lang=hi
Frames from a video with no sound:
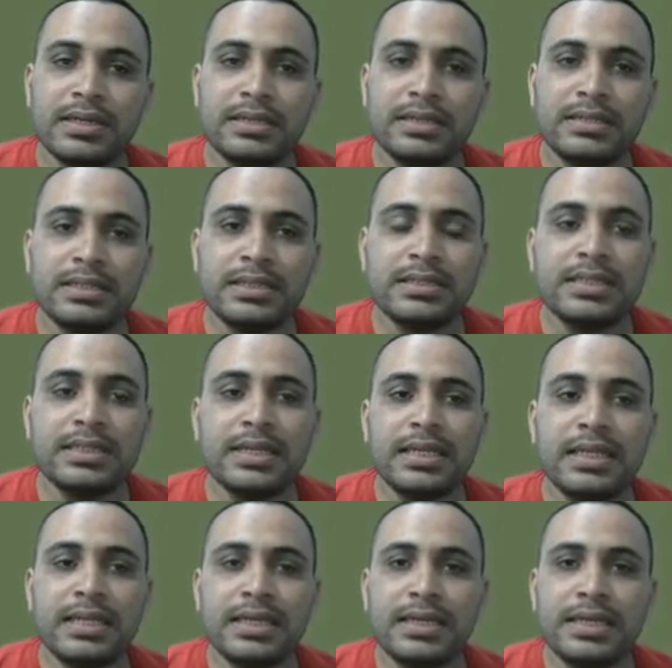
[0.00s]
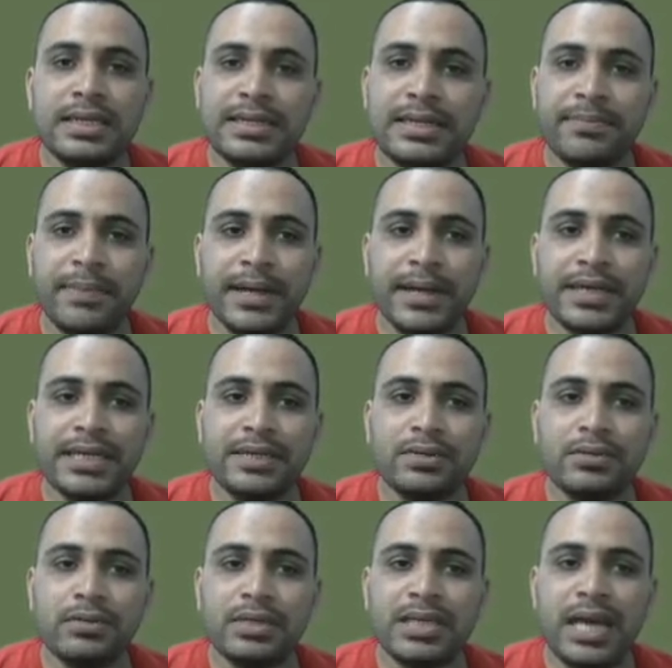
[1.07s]
इस चीज के लिए
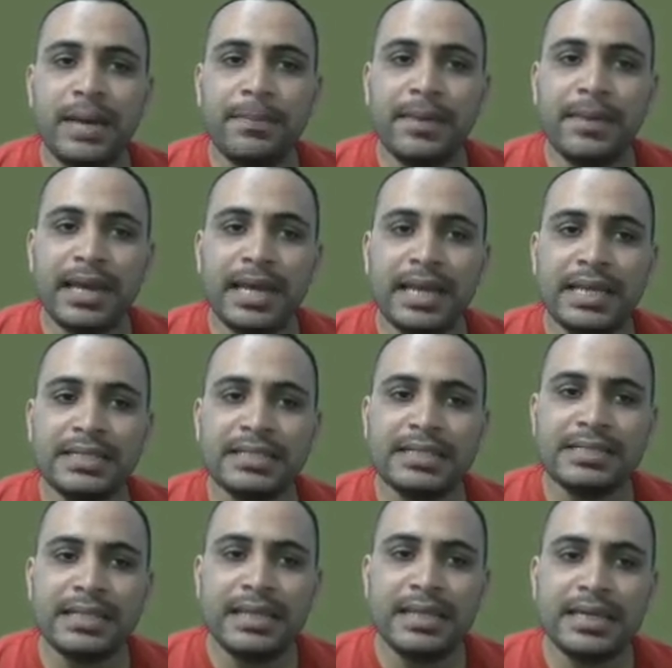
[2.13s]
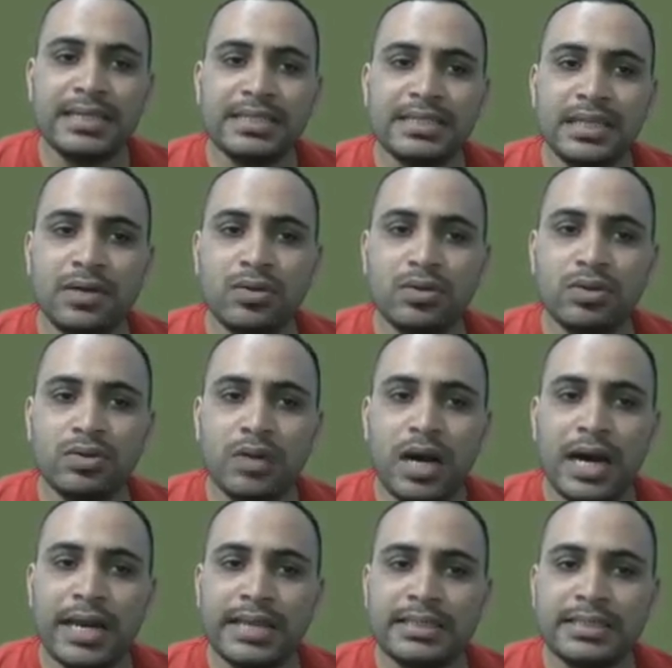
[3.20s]
इंडिपेंडेंट हो कि आप एल एच एस लेके चलो तो
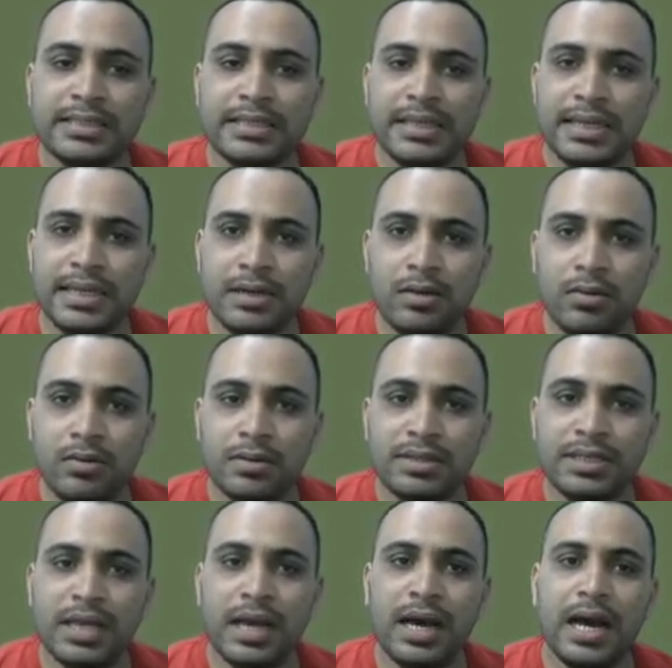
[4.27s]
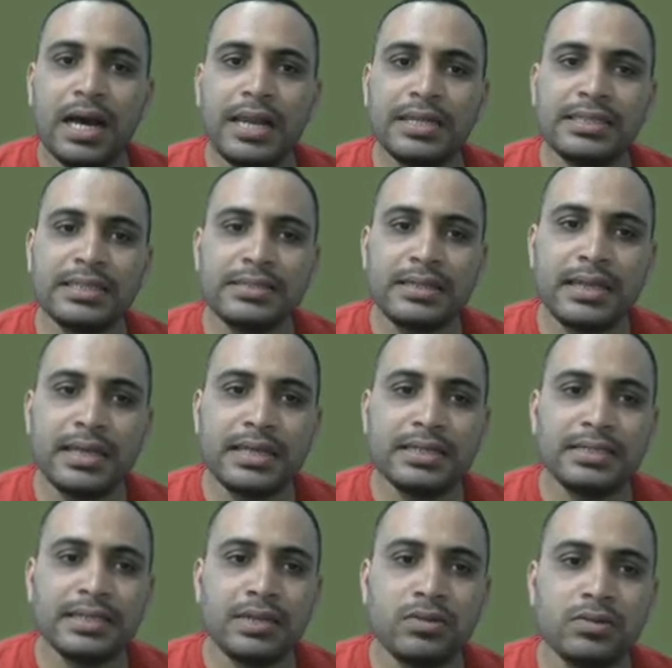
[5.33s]
आर एच एस ले आओ या आर एच एस
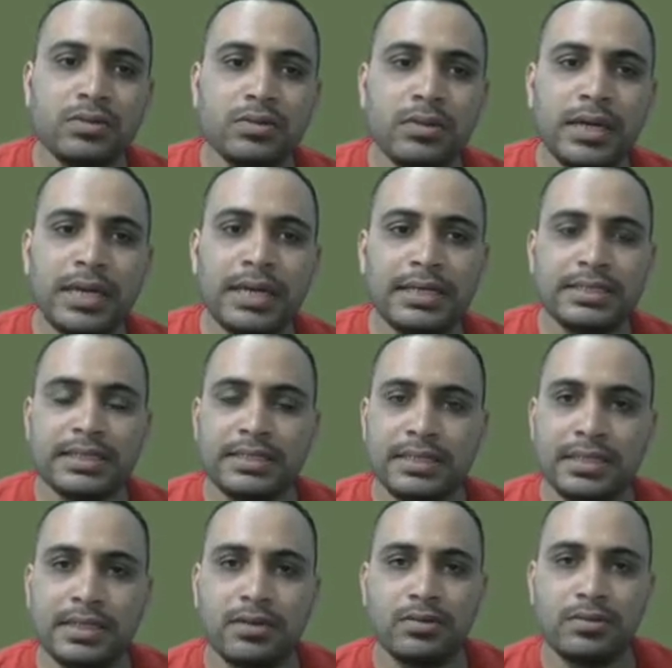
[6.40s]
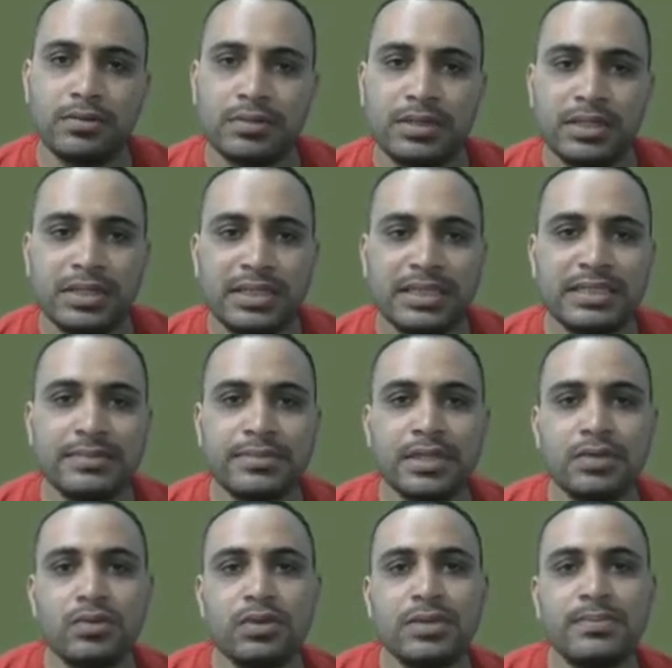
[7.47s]
लेके चलो तो एल एच एस ले आओ
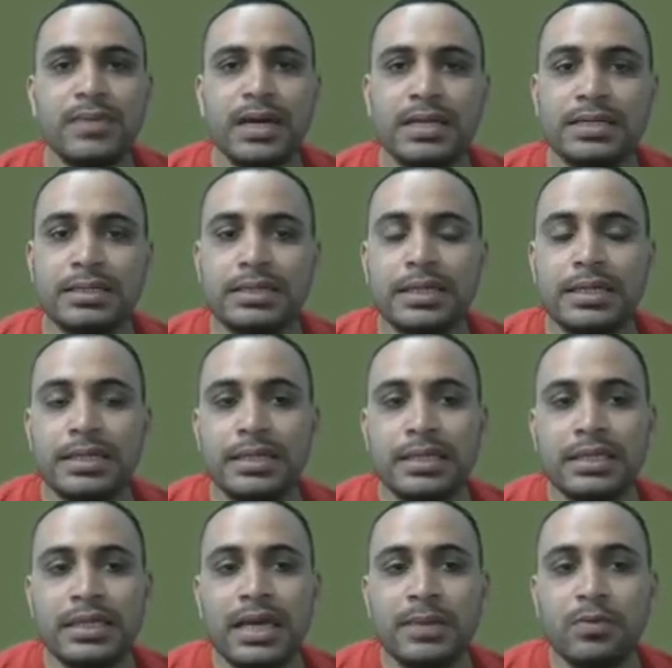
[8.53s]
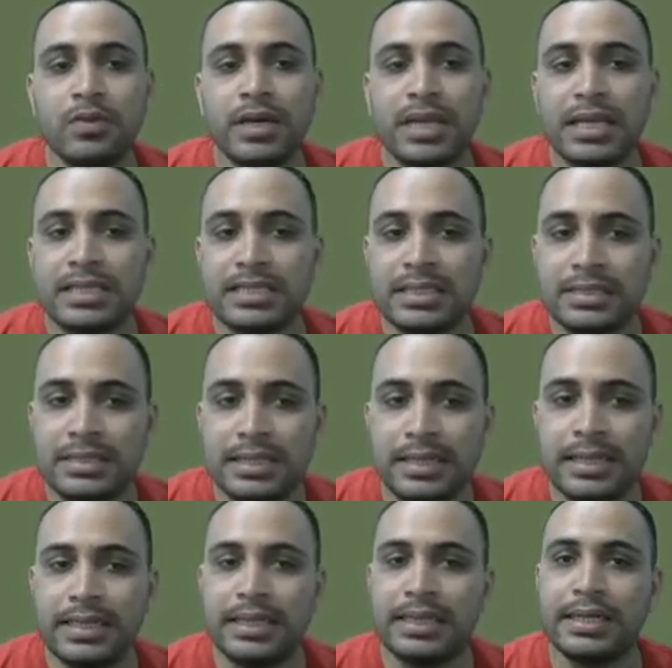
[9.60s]
इसमें कोई बाध्यता नहीं है कि आपको एल एच एस ही
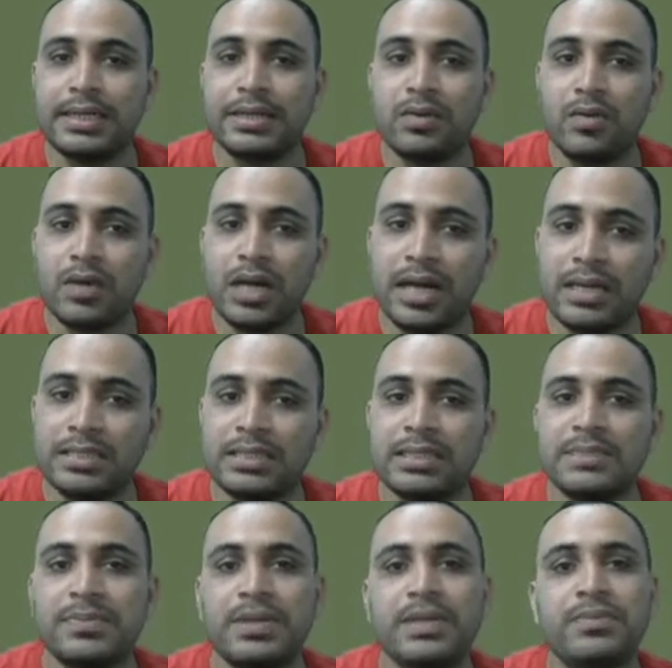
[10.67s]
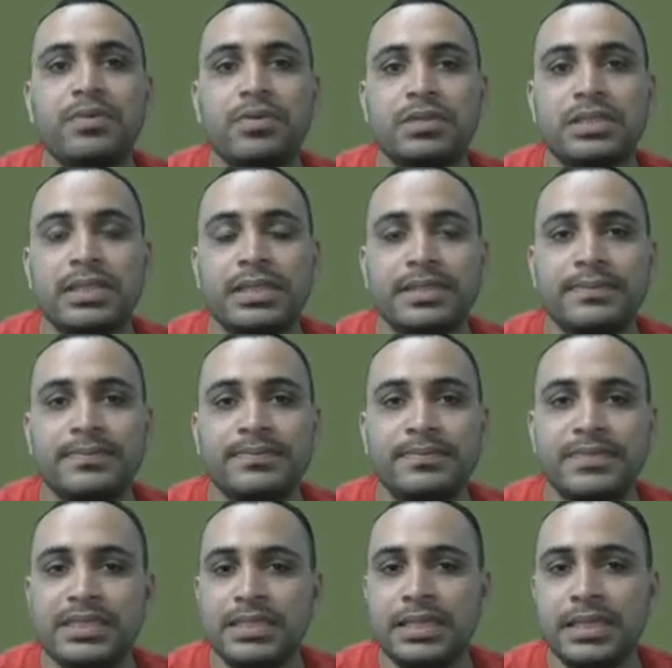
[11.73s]
लेना है और आर एच एस पे ही पहुंचना है
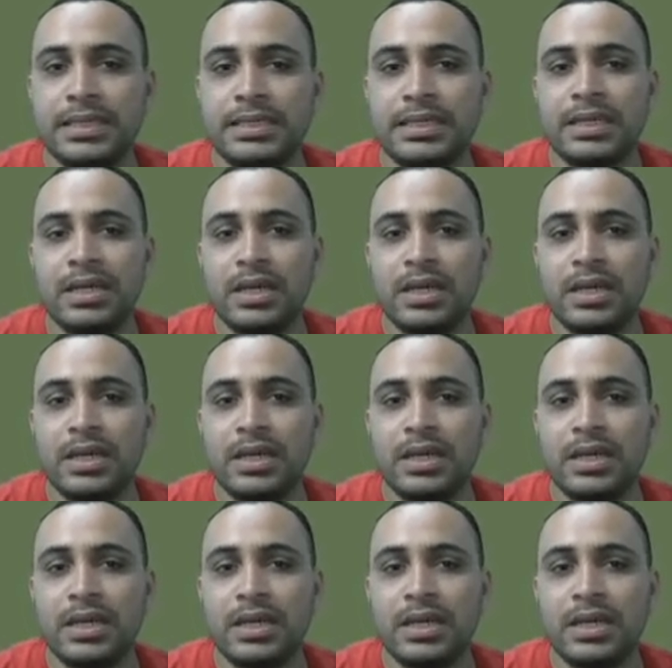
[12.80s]
ठीक है